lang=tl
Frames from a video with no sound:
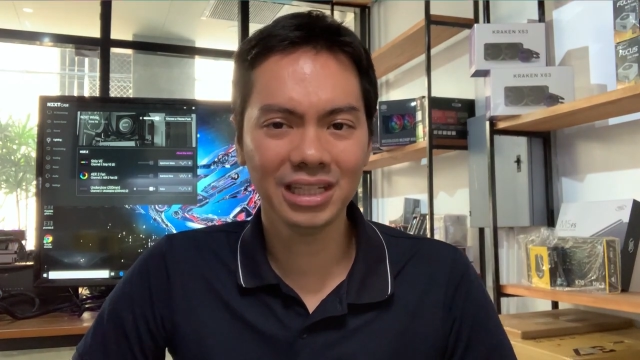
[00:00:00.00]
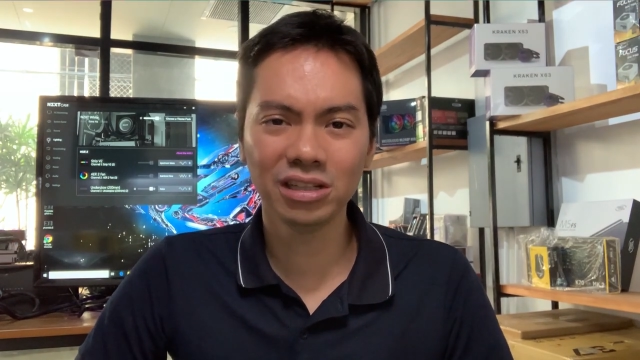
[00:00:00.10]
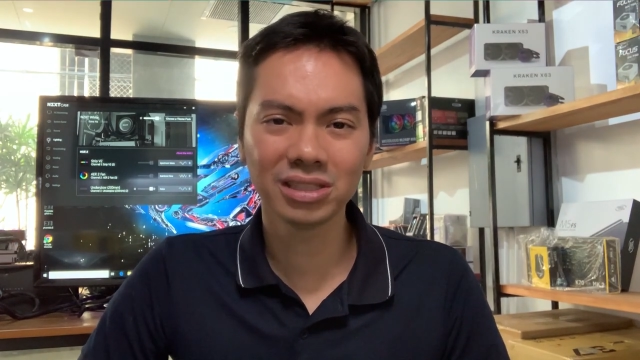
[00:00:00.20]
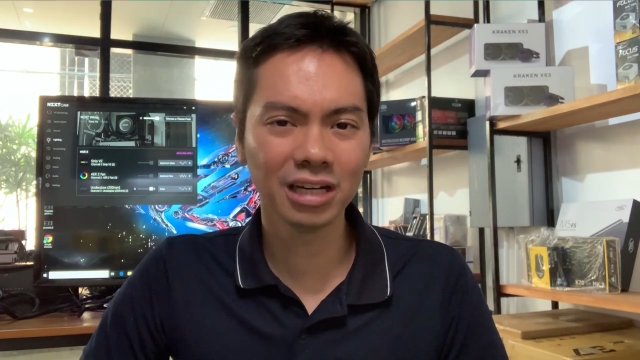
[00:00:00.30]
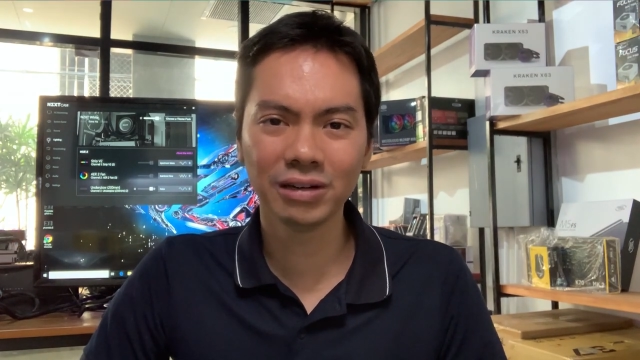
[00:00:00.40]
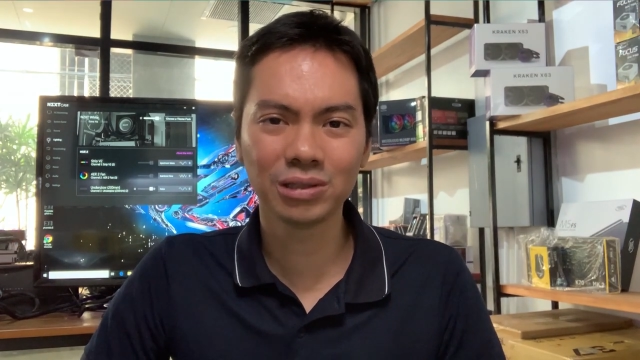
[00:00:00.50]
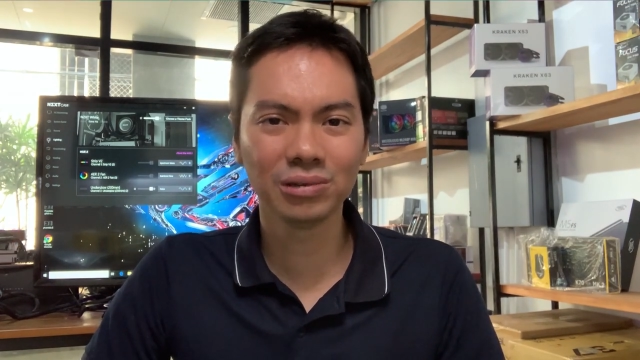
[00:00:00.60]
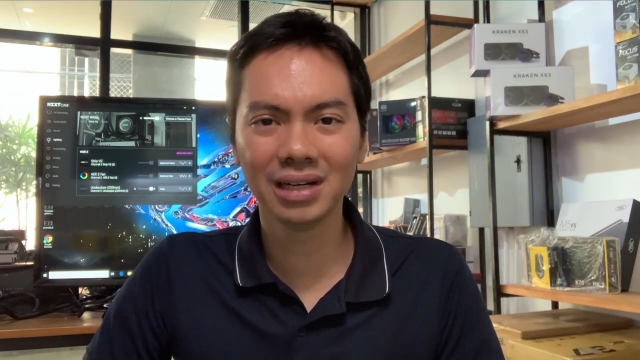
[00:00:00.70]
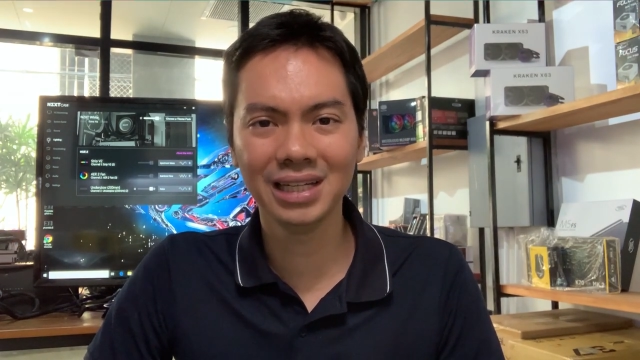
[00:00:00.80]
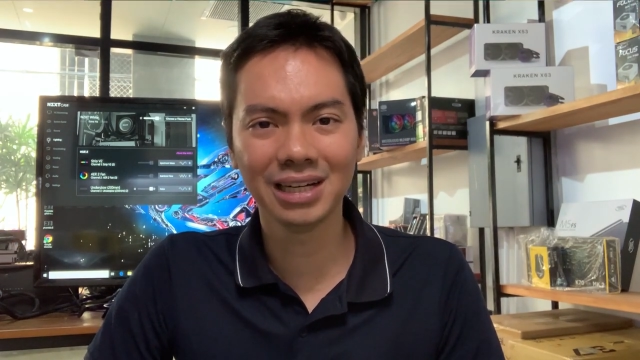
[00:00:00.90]
Dito sa Hardware
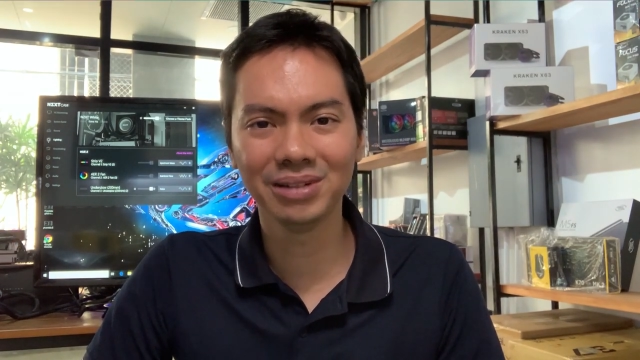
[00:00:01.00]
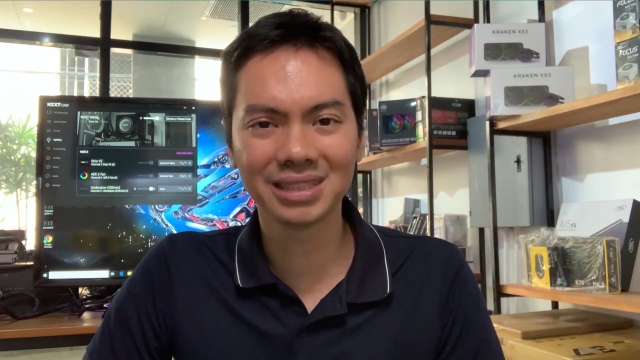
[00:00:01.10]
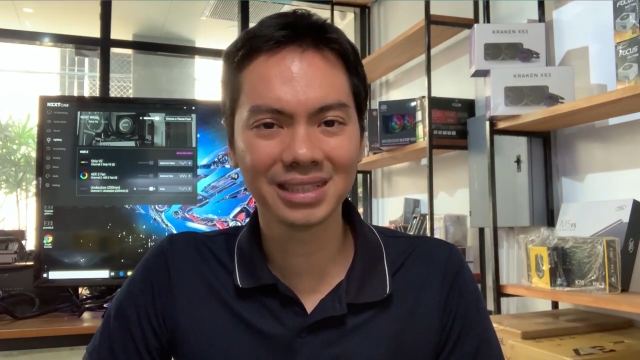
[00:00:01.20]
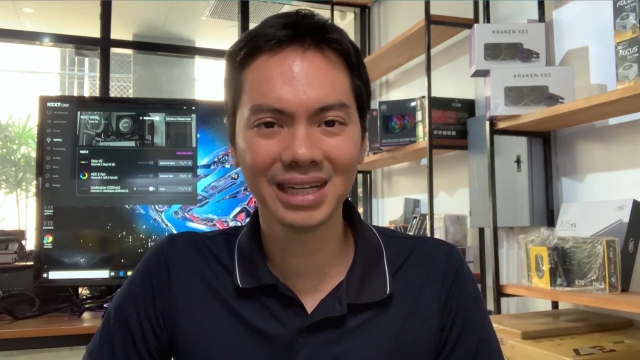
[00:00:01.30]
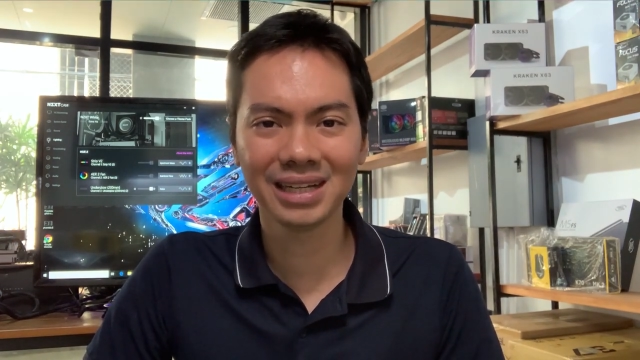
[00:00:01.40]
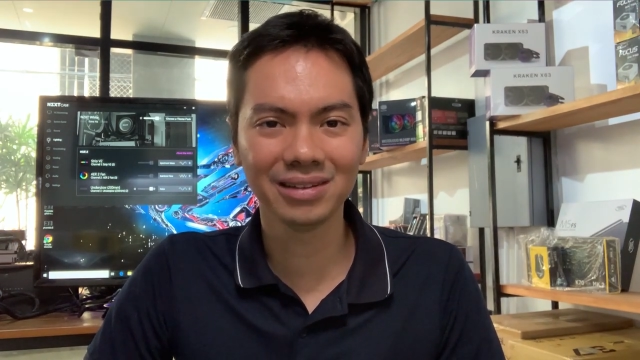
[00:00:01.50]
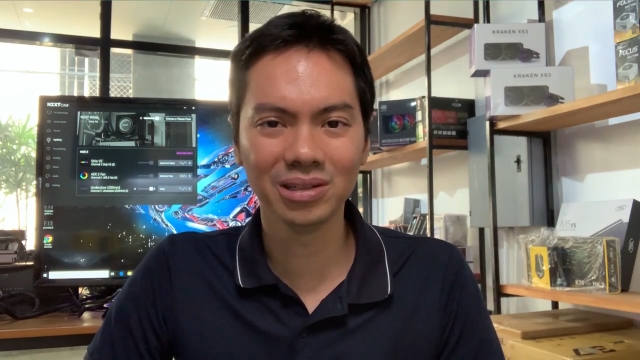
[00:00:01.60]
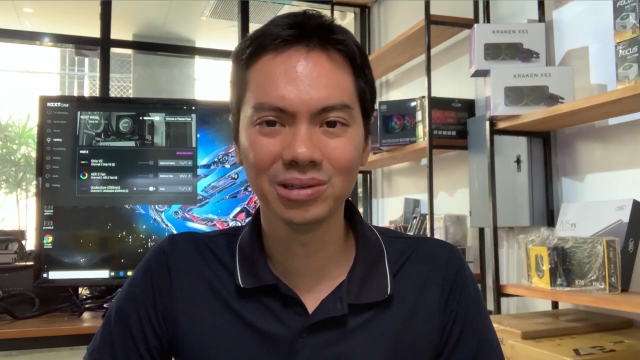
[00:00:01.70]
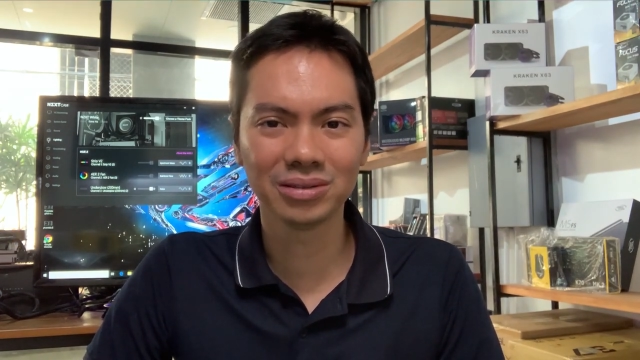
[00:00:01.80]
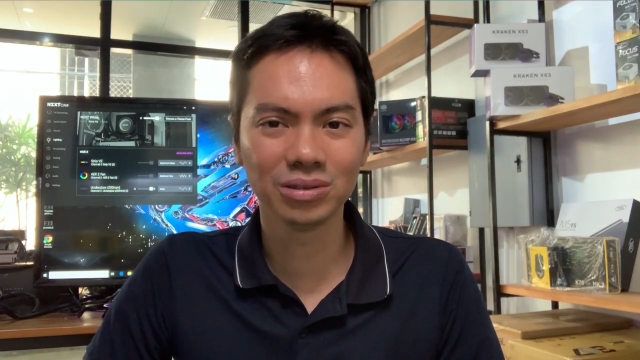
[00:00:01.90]
Sugar, hindi kami strict. You
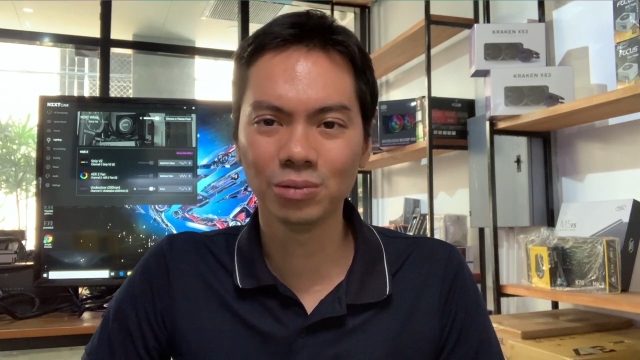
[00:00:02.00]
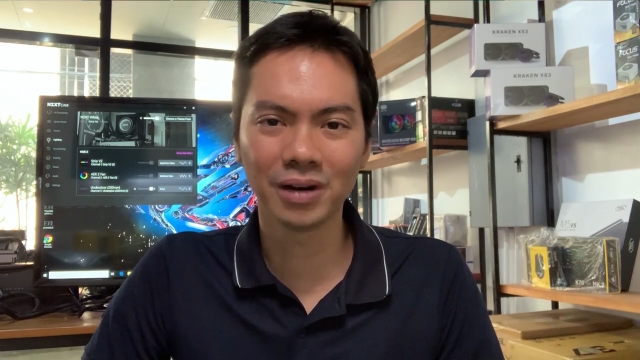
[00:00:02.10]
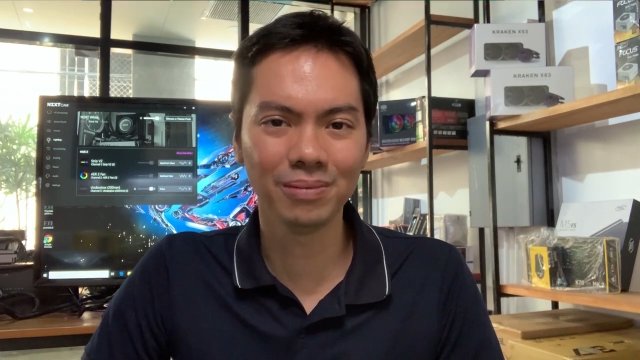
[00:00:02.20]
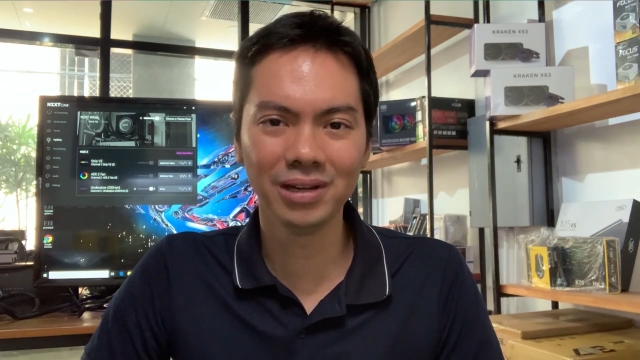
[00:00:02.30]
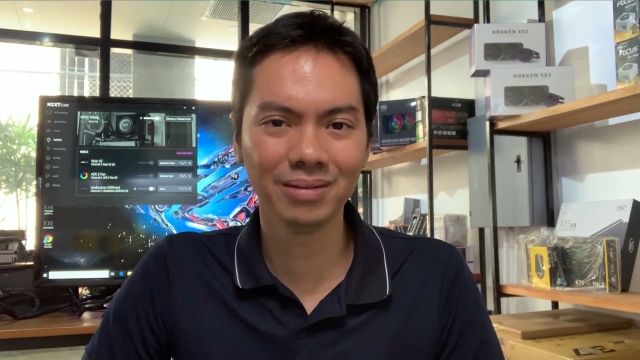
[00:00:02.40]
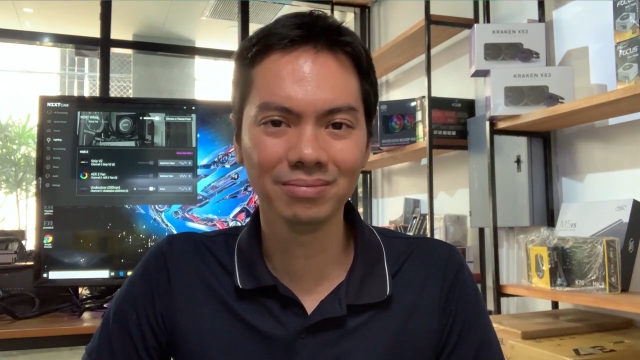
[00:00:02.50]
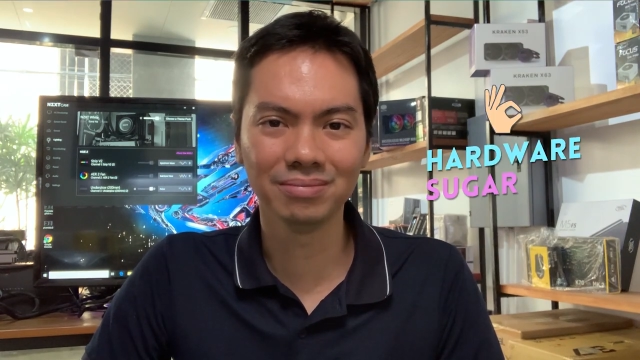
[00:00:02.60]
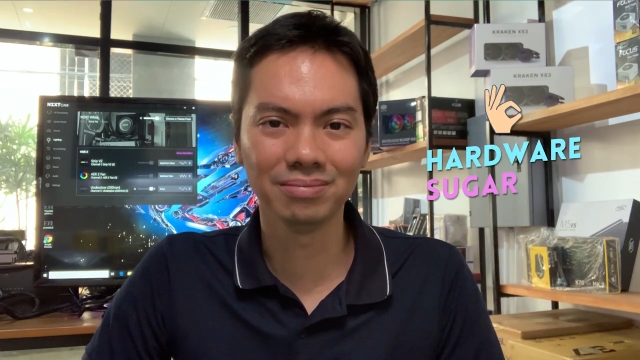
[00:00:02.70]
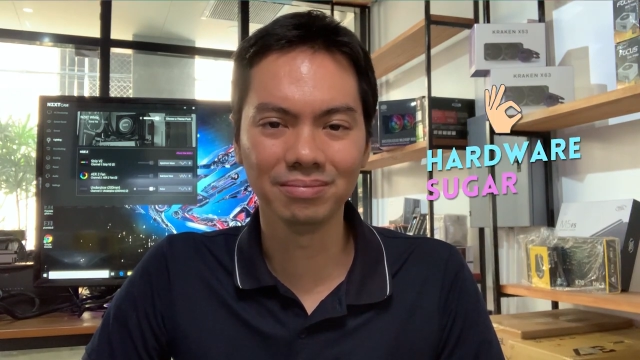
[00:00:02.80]
know, it's no problem.